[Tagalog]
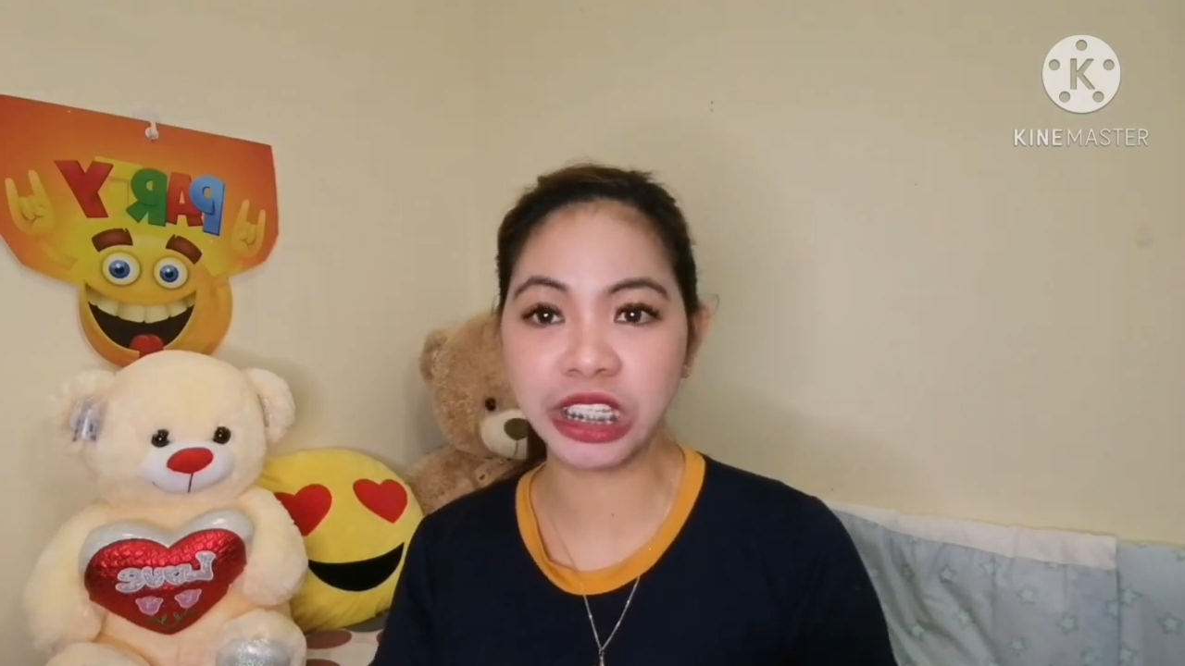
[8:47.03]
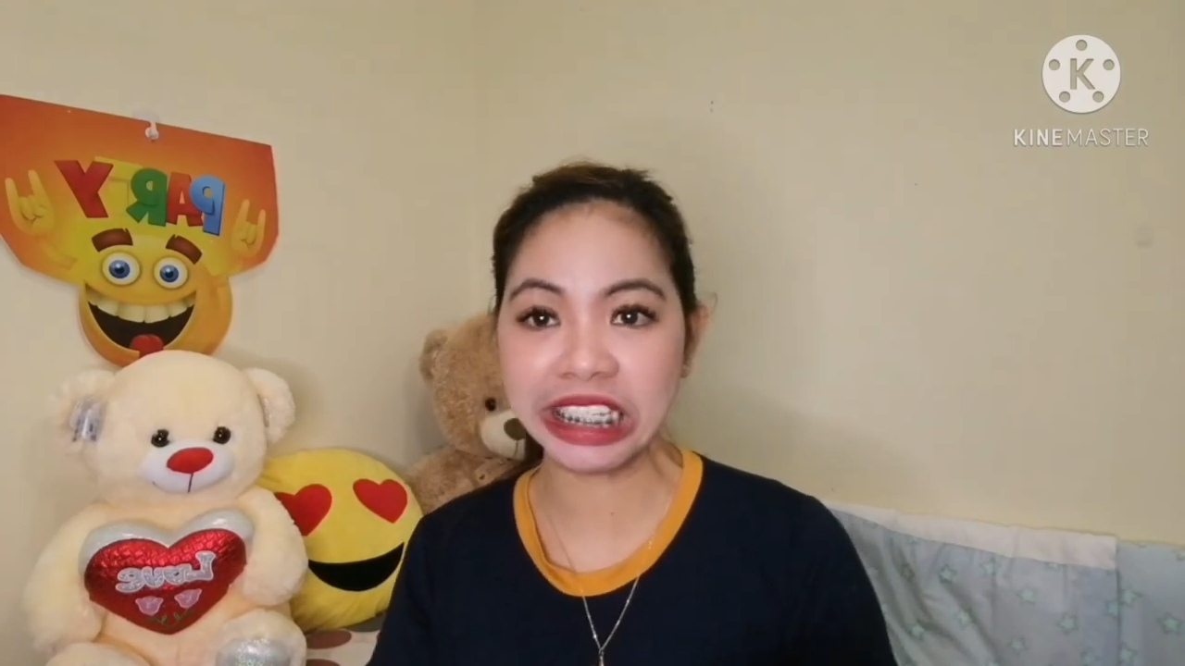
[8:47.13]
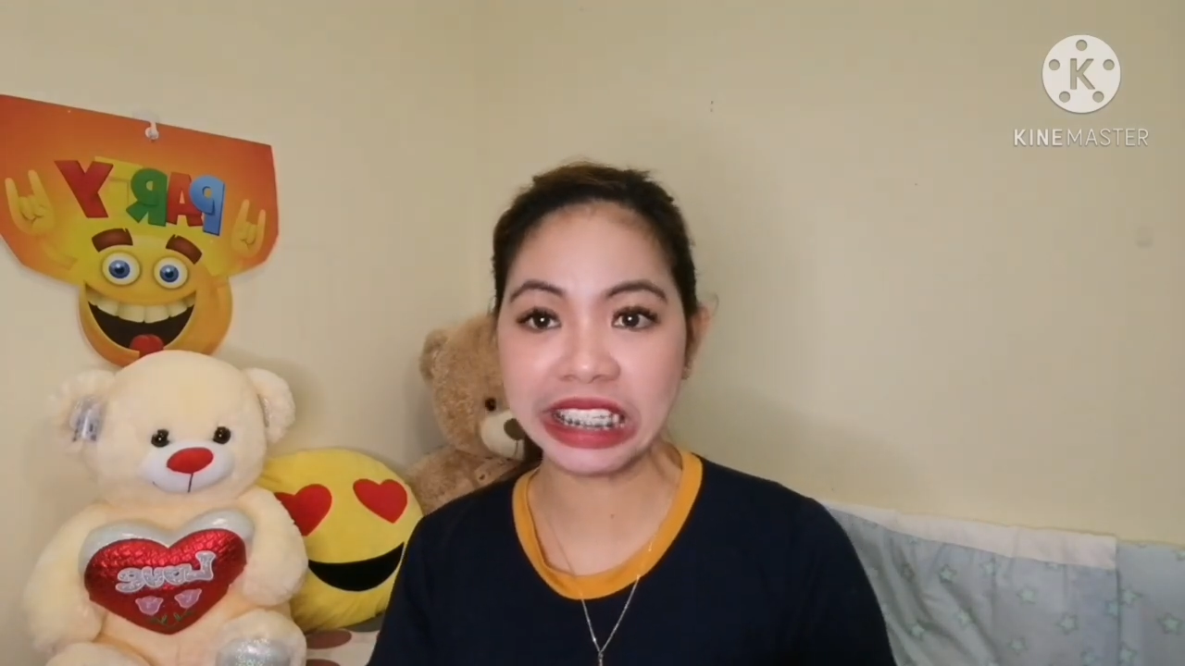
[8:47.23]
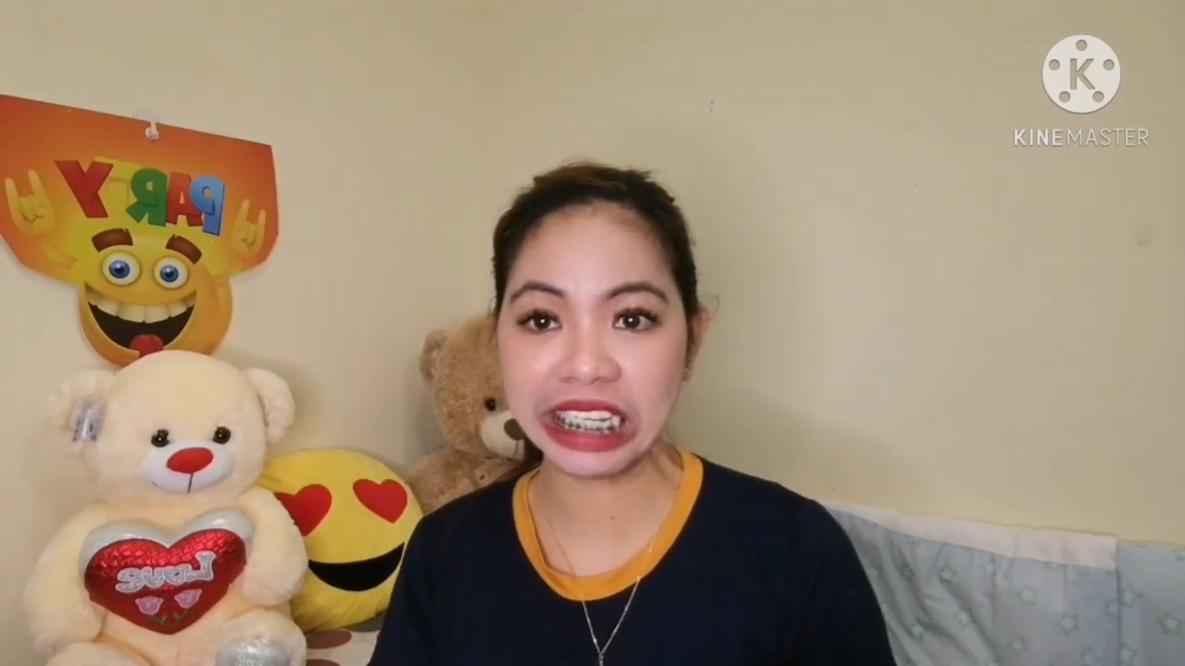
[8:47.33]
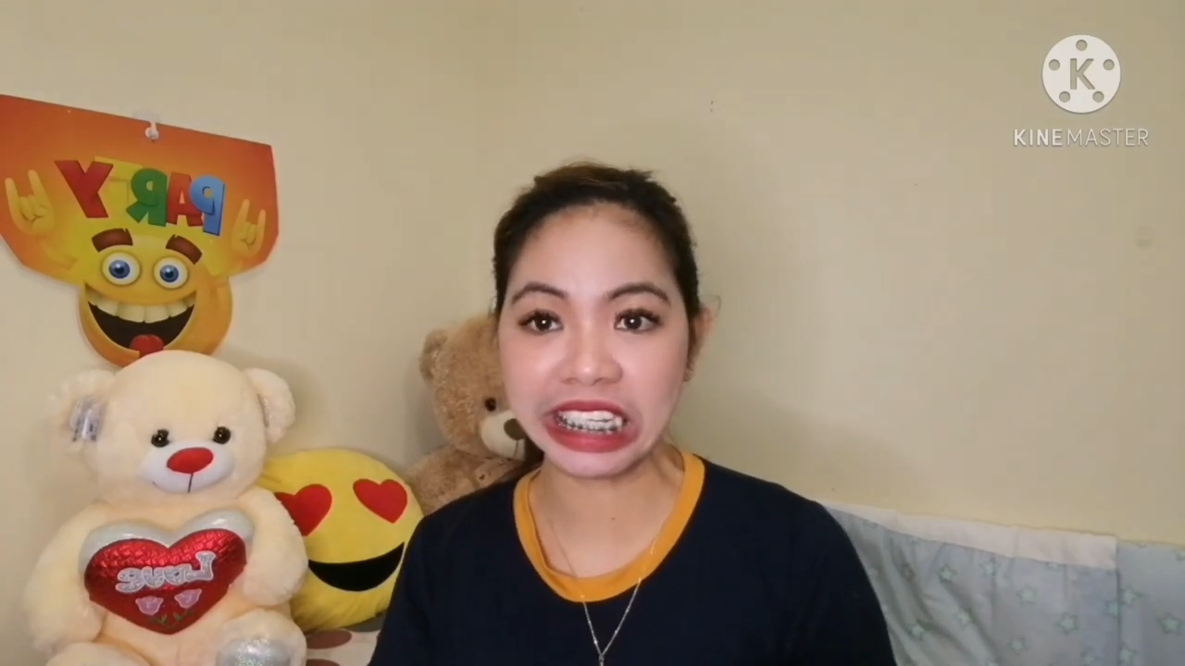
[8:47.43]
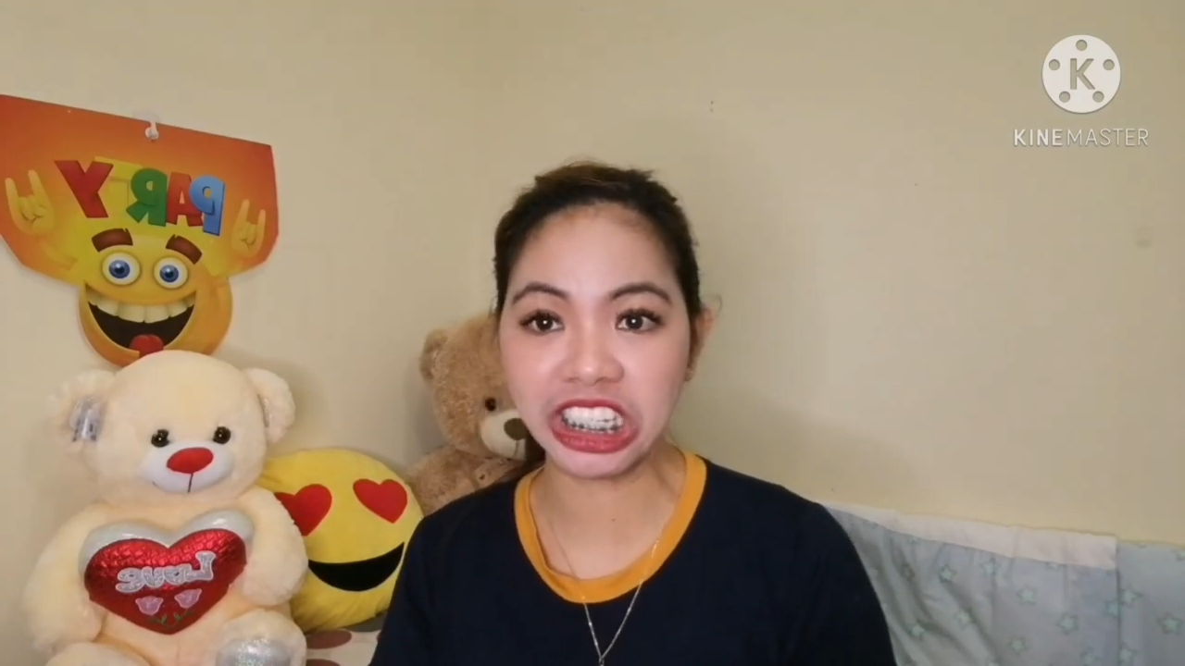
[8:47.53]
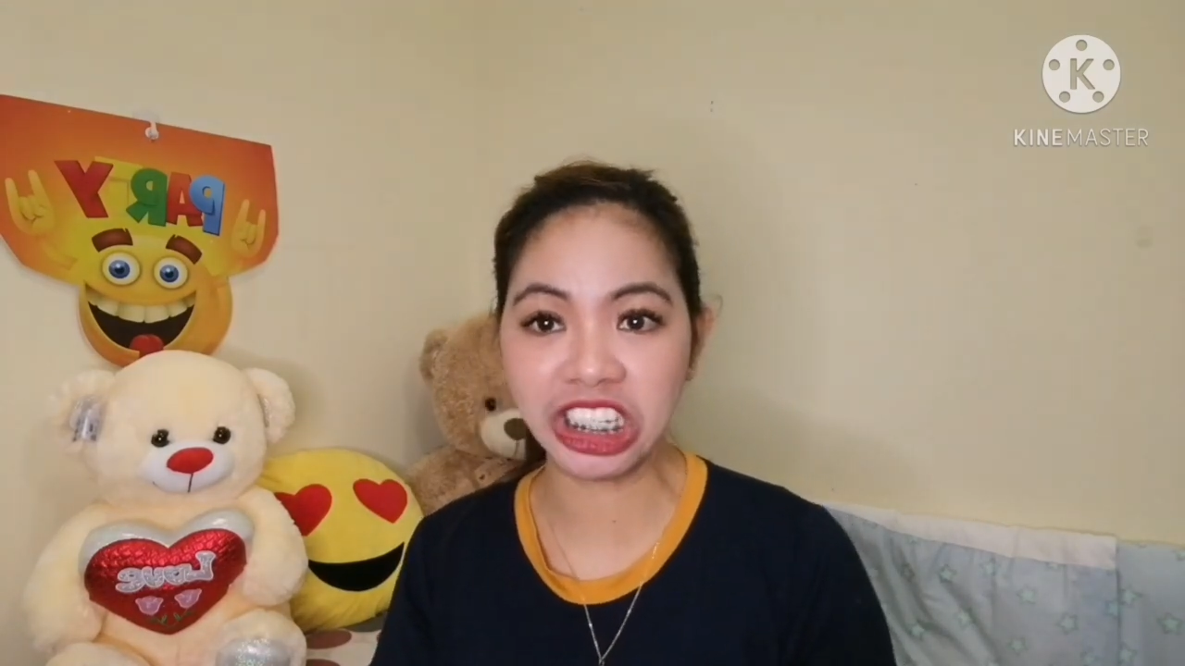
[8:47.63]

sisig na